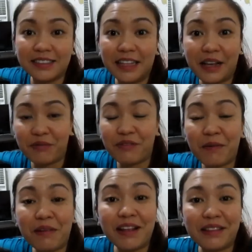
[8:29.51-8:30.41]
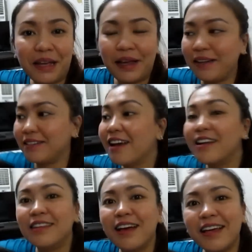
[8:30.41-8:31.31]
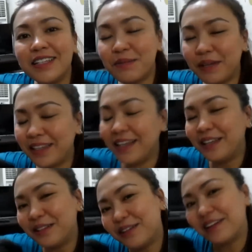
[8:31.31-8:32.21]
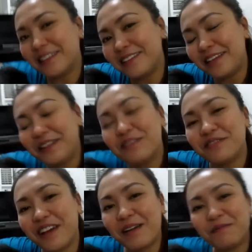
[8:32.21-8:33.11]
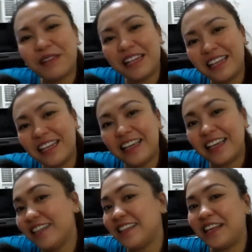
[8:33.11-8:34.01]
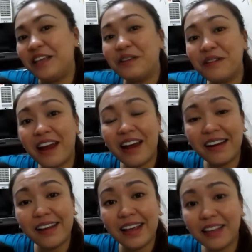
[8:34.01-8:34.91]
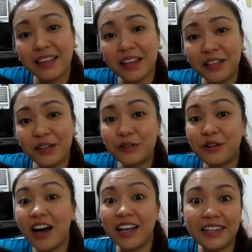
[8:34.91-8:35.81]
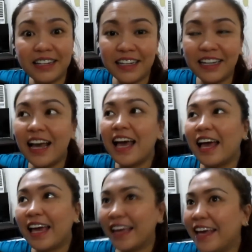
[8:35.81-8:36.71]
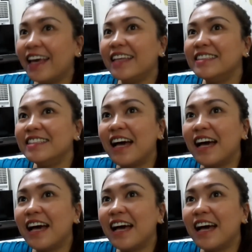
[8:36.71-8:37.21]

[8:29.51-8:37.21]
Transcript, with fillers: date, family date. Nice meeting you, Tolentino family. Thank you, Eric. Thank you, honey and